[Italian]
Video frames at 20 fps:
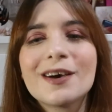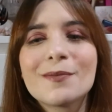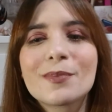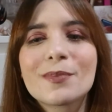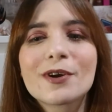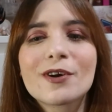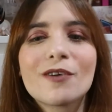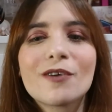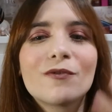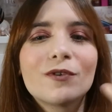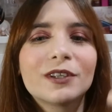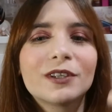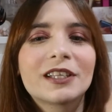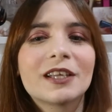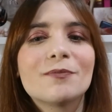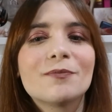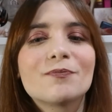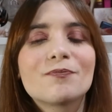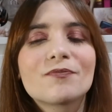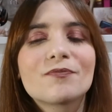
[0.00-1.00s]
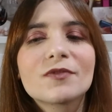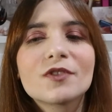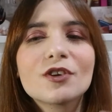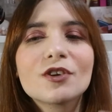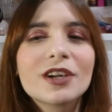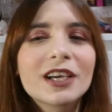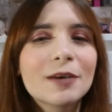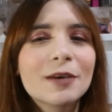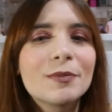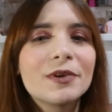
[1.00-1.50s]
però a volte non
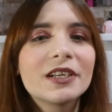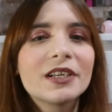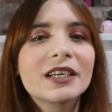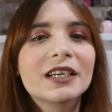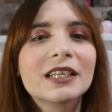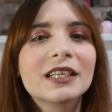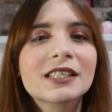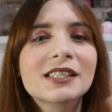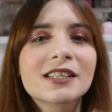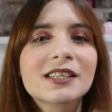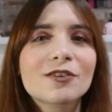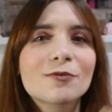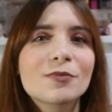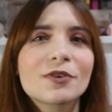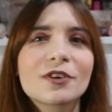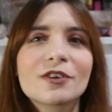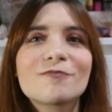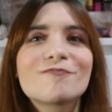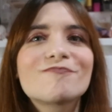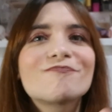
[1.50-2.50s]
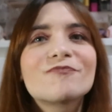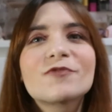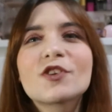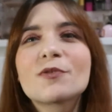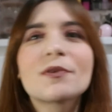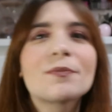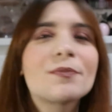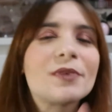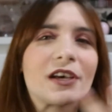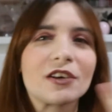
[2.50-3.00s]
è che me li ingrassano, però non
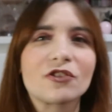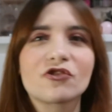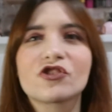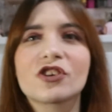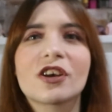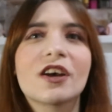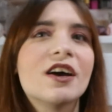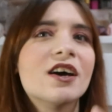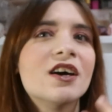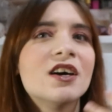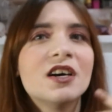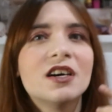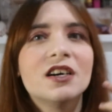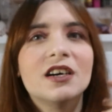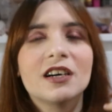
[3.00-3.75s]
mi piace eh,